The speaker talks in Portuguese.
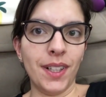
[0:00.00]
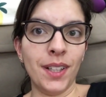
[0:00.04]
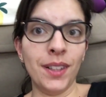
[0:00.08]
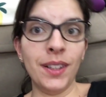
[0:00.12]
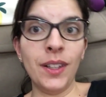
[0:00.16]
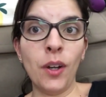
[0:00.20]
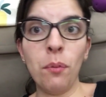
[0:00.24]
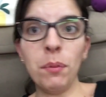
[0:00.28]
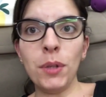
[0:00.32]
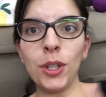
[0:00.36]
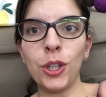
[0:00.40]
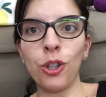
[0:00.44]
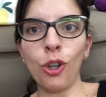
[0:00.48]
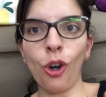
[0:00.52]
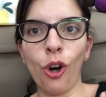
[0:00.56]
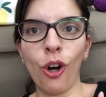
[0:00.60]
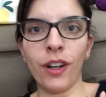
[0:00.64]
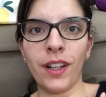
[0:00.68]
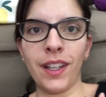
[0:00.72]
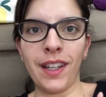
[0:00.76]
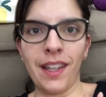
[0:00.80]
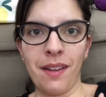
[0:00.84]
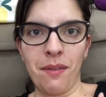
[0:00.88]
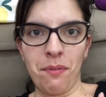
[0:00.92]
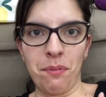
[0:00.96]
Não me
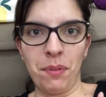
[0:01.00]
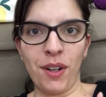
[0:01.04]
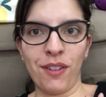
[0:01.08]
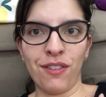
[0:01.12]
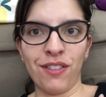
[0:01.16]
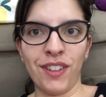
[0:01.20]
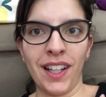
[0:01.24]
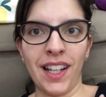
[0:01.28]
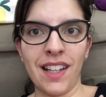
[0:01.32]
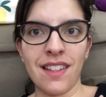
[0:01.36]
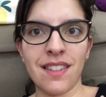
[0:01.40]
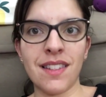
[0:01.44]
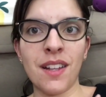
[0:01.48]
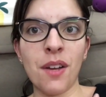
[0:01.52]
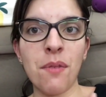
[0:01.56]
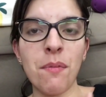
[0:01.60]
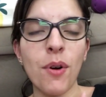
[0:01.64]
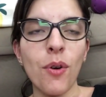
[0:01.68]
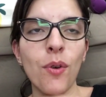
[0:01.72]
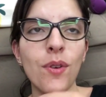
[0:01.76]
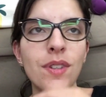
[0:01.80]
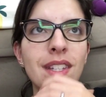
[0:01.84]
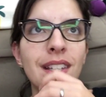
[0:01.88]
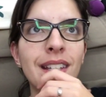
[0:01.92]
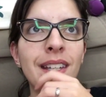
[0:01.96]
toquem para falar. Se tem
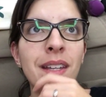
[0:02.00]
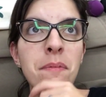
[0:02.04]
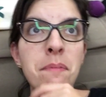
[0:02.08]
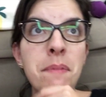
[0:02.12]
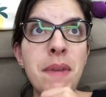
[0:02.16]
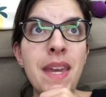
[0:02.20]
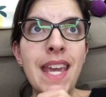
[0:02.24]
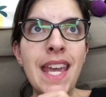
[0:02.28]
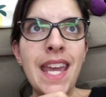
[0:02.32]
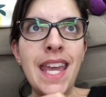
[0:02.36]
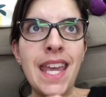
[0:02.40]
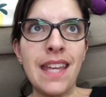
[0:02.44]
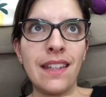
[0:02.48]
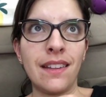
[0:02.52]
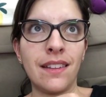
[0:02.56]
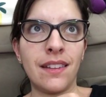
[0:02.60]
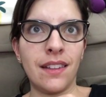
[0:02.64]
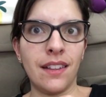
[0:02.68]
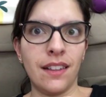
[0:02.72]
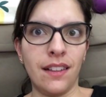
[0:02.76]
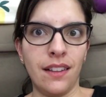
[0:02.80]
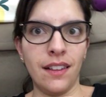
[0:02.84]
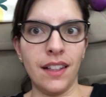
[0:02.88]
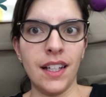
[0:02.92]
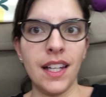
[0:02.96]
uma coisa que me
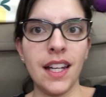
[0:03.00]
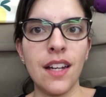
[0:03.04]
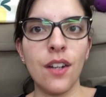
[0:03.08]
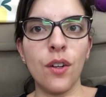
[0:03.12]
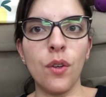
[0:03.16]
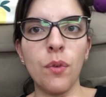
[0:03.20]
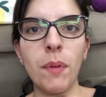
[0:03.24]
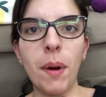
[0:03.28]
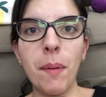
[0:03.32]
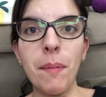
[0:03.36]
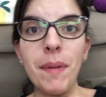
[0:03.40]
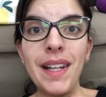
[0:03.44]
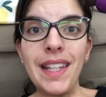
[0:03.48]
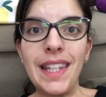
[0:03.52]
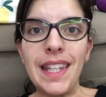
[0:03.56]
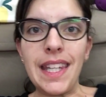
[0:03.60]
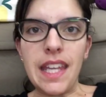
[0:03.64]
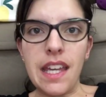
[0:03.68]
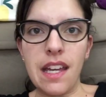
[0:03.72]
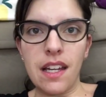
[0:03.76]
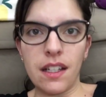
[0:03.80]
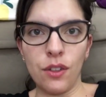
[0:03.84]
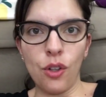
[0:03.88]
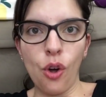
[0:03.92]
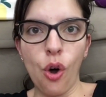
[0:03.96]
irrita, uma
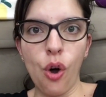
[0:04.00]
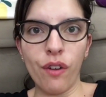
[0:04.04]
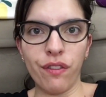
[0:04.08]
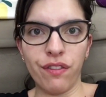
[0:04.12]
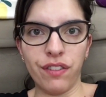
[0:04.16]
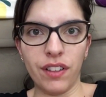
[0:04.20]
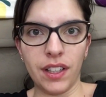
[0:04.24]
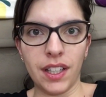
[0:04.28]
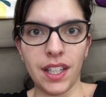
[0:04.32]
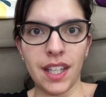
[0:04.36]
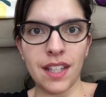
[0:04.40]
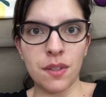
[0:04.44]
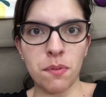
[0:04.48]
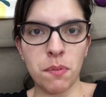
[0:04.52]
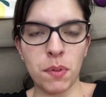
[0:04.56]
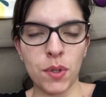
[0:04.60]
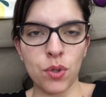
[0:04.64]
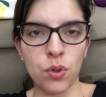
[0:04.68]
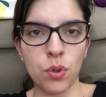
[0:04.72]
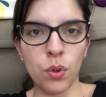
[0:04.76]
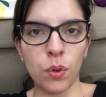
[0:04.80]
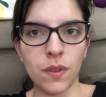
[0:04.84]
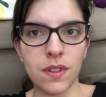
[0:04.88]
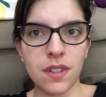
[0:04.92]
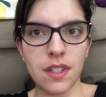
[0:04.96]
mania nova que as
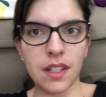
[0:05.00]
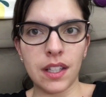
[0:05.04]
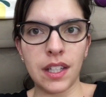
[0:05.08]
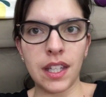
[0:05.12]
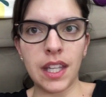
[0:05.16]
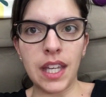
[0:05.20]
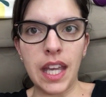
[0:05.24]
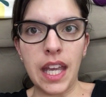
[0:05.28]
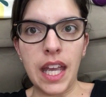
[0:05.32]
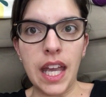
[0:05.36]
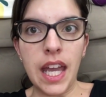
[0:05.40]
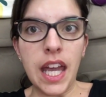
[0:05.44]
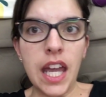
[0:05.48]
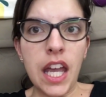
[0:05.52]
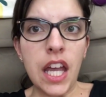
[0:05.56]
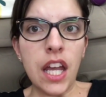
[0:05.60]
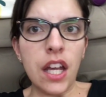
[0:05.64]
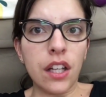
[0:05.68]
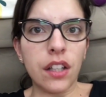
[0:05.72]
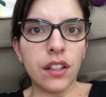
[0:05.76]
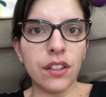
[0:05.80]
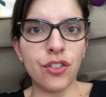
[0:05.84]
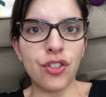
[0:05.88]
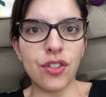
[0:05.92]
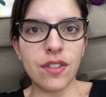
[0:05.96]
pessoas aqui
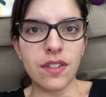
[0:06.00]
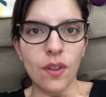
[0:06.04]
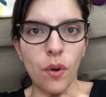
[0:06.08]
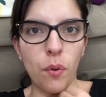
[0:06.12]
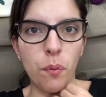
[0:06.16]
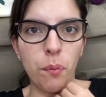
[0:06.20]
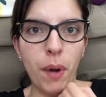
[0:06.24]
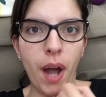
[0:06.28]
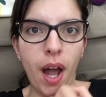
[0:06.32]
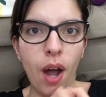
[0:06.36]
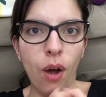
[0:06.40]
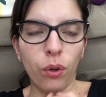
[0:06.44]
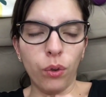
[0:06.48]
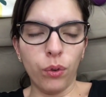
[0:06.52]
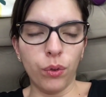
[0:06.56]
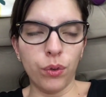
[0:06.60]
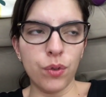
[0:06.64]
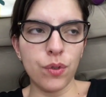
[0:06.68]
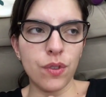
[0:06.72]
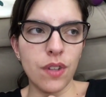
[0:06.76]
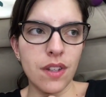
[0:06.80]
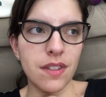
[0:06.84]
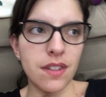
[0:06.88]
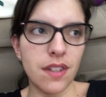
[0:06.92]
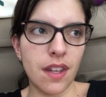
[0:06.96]
de São Paulo,
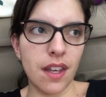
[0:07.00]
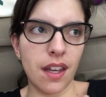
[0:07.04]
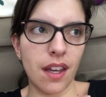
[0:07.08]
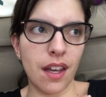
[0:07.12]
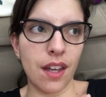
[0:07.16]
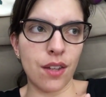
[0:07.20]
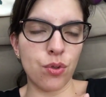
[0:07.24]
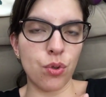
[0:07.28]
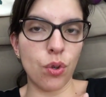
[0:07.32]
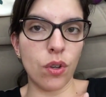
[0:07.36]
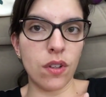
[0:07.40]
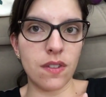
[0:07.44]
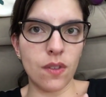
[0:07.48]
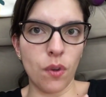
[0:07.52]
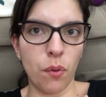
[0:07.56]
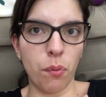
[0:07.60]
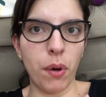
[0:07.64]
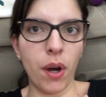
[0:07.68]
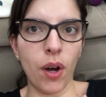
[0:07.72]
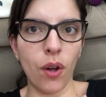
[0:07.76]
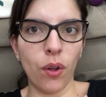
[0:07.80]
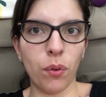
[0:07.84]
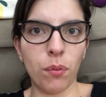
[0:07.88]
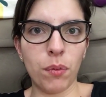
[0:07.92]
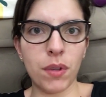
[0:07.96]
não sei se é só em São
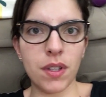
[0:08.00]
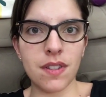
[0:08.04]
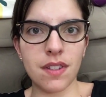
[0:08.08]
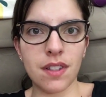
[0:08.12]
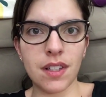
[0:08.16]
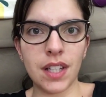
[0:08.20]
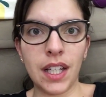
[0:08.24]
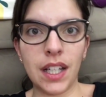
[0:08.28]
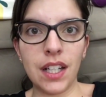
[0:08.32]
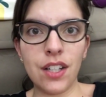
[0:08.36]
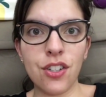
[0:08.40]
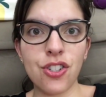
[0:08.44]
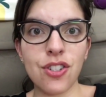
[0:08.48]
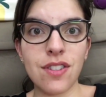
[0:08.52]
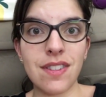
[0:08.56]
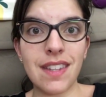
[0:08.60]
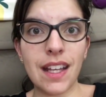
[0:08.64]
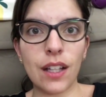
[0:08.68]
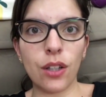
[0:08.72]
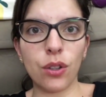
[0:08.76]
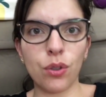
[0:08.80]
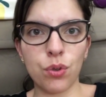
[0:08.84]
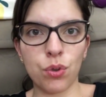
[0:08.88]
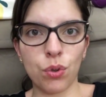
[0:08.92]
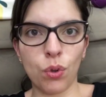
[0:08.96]
Paulo, mas grandes
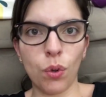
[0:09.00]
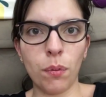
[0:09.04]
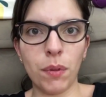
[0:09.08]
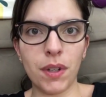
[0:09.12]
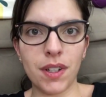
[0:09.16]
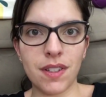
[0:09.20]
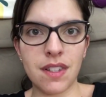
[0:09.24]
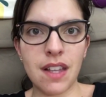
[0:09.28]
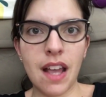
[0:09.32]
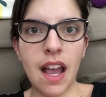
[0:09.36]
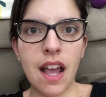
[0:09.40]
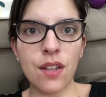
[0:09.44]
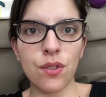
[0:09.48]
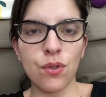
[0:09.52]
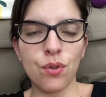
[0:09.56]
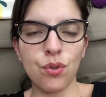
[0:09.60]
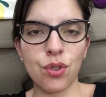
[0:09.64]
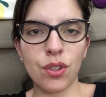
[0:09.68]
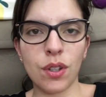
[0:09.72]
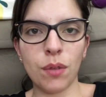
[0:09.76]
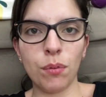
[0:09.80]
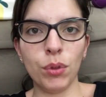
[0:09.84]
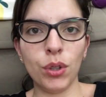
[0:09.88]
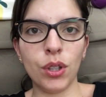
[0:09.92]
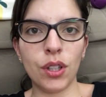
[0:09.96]
centros comerciais
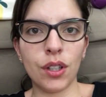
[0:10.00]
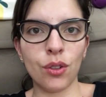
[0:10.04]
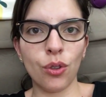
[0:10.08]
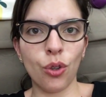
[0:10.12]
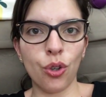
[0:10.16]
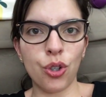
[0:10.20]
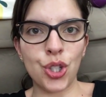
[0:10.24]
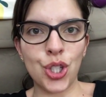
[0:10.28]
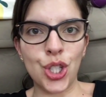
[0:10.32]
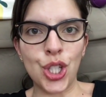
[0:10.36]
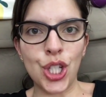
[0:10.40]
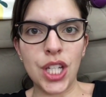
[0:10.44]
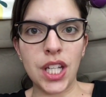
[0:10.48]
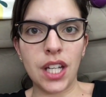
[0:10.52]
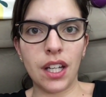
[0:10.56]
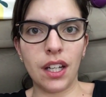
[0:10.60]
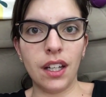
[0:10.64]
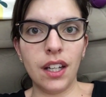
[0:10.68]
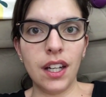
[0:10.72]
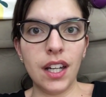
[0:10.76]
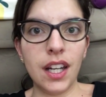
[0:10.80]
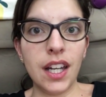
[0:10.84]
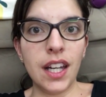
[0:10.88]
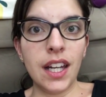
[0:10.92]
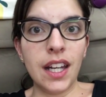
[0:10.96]
onde tem muita lojinha
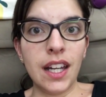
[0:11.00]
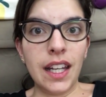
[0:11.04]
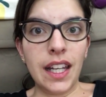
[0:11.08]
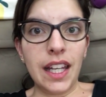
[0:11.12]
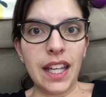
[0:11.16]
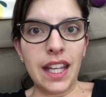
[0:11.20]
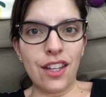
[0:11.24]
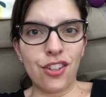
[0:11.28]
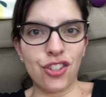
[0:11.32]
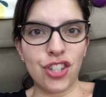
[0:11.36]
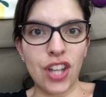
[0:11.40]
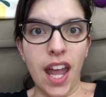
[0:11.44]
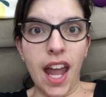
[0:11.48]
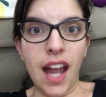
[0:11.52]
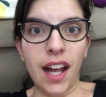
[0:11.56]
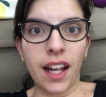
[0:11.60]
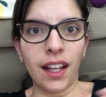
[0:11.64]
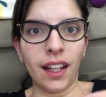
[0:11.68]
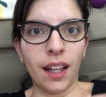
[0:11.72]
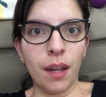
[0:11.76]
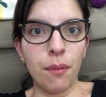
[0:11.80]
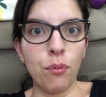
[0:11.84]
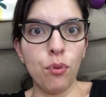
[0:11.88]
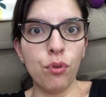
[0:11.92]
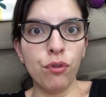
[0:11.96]
e já é
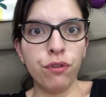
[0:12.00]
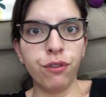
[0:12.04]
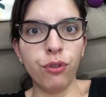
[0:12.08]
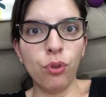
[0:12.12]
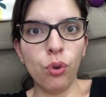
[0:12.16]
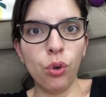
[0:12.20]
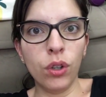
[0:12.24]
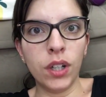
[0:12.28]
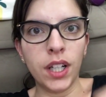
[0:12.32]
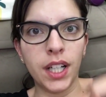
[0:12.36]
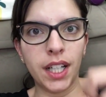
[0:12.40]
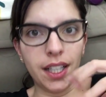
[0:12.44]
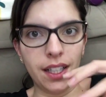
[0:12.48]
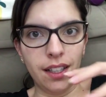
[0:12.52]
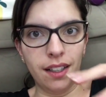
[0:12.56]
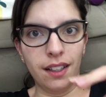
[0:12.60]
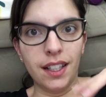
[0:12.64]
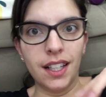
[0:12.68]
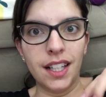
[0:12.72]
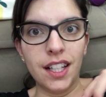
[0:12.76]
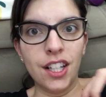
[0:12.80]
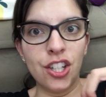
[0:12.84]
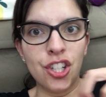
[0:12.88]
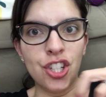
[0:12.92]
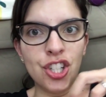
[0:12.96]
aquela muvuca
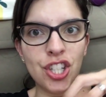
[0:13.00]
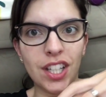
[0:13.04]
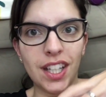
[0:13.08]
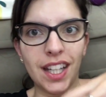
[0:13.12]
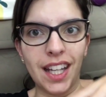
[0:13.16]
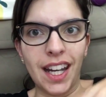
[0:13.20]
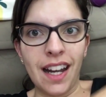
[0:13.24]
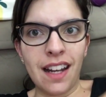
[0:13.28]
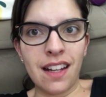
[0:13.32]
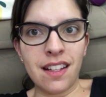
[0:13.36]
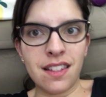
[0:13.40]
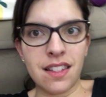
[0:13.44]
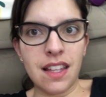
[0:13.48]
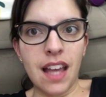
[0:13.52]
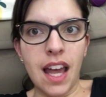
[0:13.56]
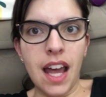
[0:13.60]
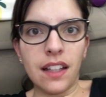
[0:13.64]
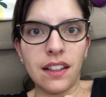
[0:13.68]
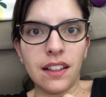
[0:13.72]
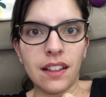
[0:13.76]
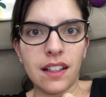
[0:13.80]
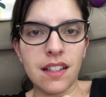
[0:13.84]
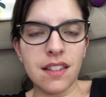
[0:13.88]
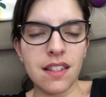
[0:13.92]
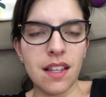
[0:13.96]

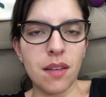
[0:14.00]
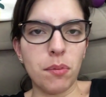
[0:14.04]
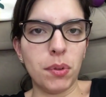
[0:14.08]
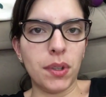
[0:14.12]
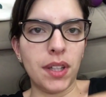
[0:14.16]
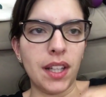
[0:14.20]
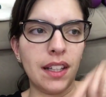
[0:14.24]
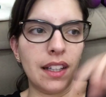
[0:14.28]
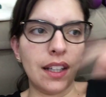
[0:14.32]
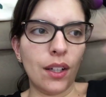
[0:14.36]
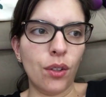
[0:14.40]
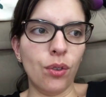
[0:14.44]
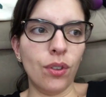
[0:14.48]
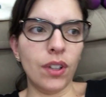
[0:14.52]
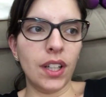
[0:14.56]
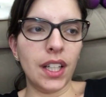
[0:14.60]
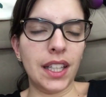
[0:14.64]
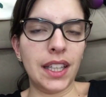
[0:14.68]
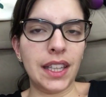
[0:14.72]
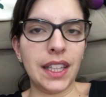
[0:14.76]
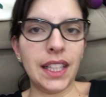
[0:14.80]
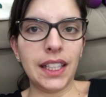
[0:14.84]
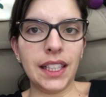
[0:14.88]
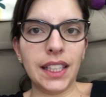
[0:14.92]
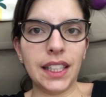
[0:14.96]
generalizada que sempre tem nego
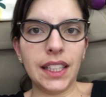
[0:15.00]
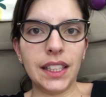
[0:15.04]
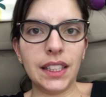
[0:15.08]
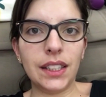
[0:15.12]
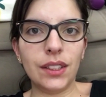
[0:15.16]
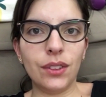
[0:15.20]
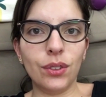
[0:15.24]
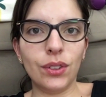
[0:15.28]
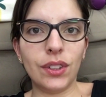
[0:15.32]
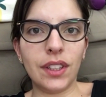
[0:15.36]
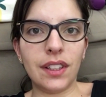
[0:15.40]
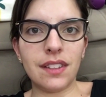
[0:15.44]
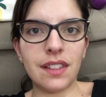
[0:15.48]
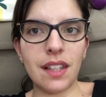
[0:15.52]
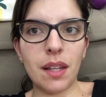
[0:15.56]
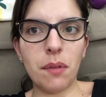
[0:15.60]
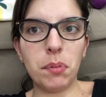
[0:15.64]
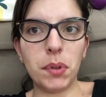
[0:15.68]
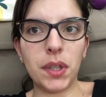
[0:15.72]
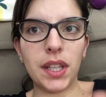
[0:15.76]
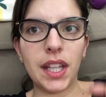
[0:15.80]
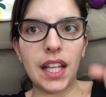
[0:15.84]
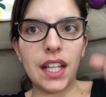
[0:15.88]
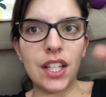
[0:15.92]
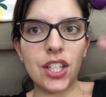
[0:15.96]
gritando,
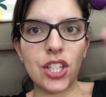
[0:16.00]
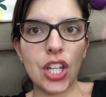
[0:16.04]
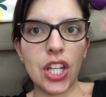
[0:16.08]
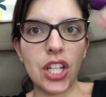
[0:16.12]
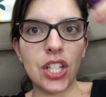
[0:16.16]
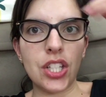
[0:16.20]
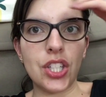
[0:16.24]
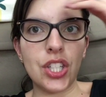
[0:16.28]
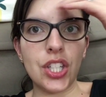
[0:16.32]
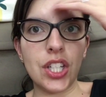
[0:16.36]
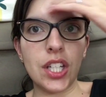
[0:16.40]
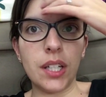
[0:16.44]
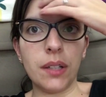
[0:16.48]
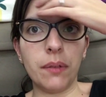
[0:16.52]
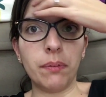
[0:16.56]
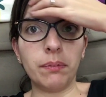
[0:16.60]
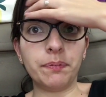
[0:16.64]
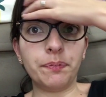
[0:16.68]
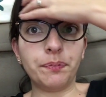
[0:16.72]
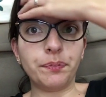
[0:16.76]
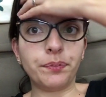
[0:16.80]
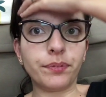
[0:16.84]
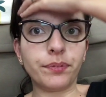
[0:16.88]
sempre tem gente